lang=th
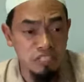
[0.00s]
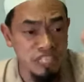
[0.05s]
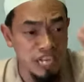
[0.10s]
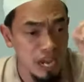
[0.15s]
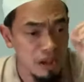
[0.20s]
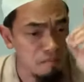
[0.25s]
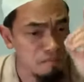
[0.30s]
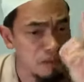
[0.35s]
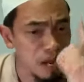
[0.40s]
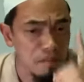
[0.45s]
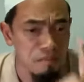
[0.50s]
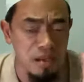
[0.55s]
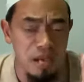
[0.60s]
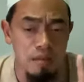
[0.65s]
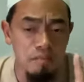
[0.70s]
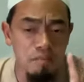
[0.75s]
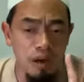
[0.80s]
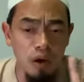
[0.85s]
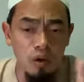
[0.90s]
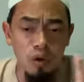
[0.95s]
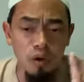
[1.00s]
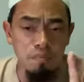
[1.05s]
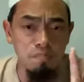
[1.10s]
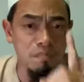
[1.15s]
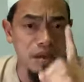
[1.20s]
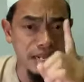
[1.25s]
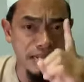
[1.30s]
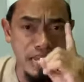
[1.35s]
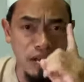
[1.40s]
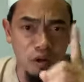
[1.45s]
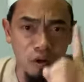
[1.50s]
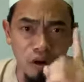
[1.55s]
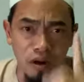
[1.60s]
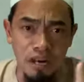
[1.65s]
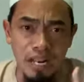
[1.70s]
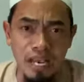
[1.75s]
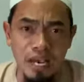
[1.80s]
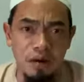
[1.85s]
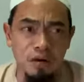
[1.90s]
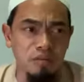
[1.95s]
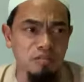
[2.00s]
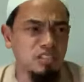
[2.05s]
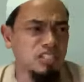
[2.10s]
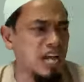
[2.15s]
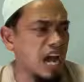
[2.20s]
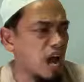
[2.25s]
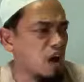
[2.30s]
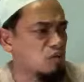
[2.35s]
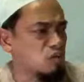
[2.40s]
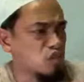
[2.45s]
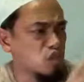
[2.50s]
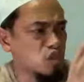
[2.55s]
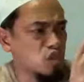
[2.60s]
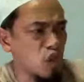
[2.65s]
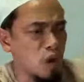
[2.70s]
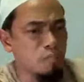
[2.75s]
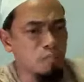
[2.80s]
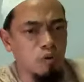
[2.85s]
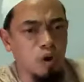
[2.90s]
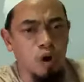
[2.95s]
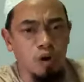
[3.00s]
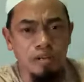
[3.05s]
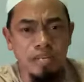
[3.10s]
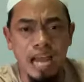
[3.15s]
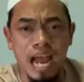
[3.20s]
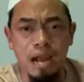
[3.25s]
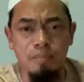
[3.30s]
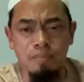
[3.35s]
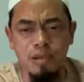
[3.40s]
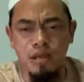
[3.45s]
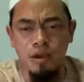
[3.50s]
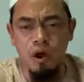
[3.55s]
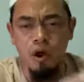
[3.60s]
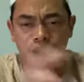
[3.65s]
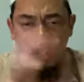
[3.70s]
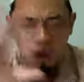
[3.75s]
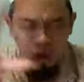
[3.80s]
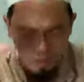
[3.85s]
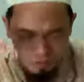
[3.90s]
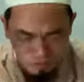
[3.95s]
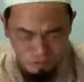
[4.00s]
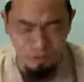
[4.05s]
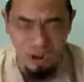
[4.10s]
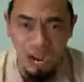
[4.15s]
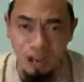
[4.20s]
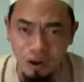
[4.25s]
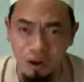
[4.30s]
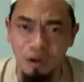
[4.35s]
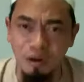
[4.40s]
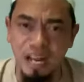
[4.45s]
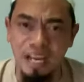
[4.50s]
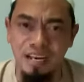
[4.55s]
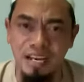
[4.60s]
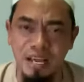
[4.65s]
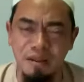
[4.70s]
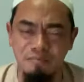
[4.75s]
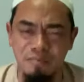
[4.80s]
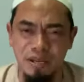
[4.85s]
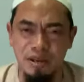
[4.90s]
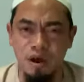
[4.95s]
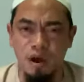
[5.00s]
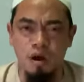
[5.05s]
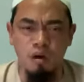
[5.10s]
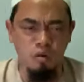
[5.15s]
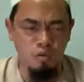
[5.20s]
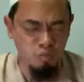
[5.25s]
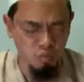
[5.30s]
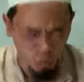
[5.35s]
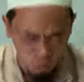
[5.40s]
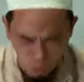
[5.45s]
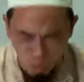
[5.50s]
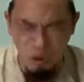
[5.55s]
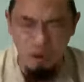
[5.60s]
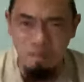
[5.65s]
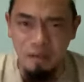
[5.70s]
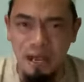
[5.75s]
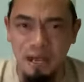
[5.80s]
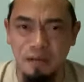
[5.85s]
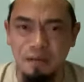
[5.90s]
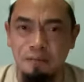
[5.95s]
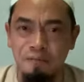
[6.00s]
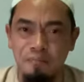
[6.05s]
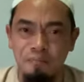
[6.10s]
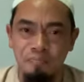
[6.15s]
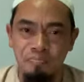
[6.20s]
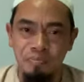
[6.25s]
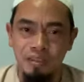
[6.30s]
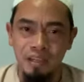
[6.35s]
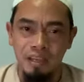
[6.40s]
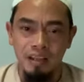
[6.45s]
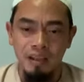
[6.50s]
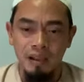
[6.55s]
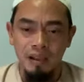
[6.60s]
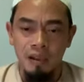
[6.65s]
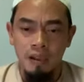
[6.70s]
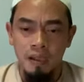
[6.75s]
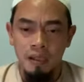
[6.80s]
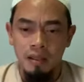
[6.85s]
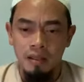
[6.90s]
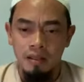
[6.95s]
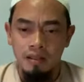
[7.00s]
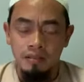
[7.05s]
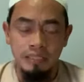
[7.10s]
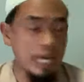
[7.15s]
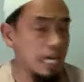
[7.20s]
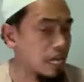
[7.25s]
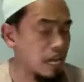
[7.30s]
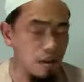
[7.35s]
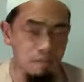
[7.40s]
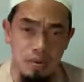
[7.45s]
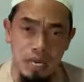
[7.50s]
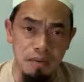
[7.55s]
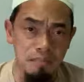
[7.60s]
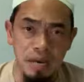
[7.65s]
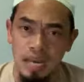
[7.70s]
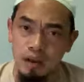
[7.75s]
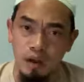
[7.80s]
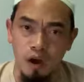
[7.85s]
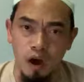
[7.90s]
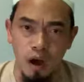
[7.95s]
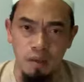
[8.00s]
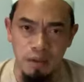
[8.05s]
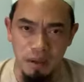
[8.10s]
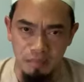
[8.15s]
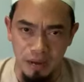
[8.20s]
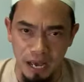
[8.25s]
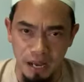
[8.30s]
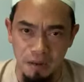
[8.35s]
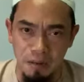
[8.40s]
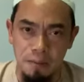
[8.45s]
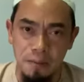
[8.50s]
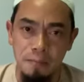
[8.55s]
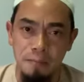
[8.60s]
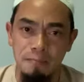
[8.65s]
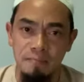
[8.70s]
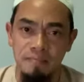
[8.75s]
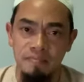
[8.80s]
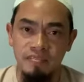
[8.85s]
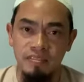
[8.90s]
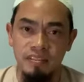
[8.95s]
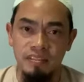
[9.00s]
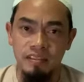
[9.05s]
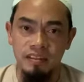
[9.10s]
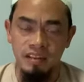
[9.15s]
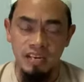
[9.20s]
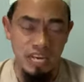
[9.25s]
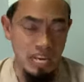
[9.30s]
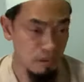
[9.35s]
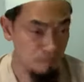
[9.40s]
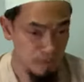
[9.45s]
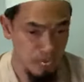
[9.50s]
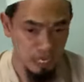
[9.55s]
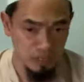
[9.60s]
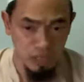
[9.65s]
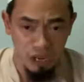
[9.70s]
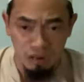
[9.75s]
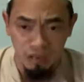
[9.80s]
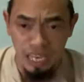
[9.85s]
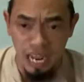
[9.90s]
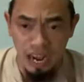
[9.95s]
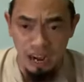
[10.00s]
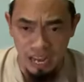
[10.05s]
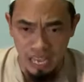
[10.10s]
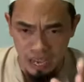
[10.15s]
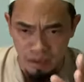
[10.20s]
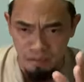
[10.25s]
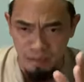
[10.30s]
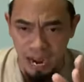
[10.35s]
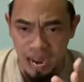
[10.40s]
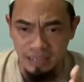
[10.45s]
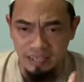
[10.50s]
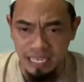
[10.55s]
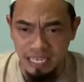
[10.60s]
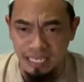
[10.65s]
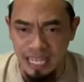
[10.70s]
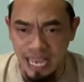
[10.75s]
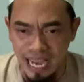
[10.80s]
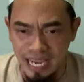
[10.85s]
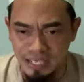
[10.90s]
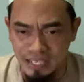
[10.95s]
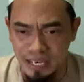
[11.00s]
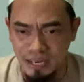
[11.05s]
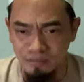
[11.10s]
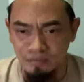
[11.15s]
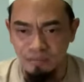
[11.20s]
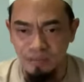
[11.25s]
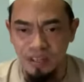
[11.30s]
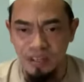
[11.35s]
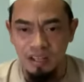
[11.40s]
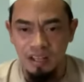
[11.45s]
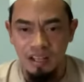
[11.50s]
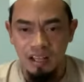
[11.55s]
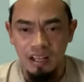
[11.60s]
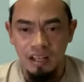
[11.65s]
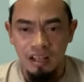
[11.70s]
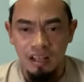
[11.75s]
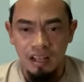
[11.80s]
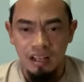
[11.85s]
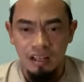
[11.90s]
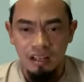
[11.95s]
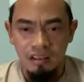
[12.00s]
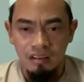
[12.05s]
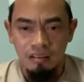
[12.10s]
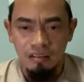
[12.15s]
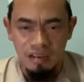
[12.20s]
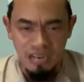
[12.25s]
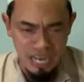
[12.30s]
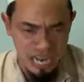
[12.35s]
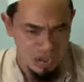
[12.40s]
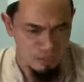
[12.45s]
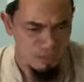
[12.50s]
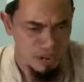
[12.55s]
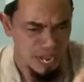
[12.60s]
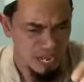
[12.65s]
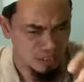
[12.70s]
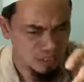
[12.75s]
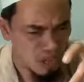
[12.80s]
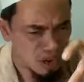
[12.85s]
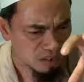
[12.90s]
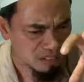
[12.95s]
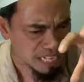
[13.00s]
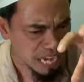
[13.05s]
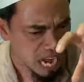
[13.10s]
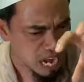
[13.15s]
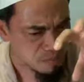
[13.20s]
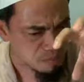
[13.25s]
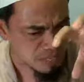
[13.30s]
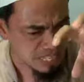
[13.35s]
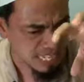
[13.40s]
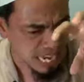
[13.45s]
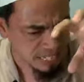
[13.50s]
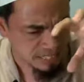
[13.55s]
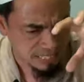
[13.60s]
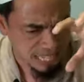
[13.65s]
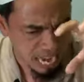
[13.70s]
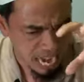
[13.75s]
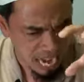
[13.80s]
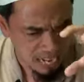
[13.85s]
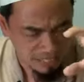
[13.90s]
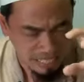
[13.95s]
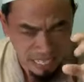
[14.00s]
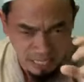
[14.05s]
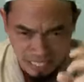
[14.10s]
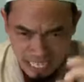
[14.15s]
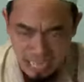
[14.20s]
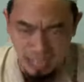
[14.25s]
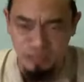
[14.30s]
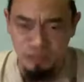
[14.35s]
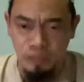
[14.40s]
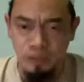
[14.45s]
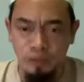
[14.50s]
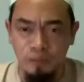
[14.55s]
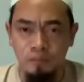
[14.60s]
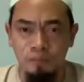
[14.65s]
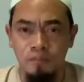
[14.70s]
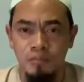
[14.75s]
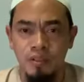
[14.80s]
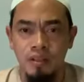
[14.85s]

จะไม่มีมนุษย์แม้แต่คนเดียวจะเอาศพของญาติพี่น้องเขาฝังลงในดินพี่น้องกลัวมากแต่นบีไม่ขอแบบนั้นนบีต้องการอีหม่านที่แท้จริงนบีต้องการศรัทธาที่เที่ยงตรง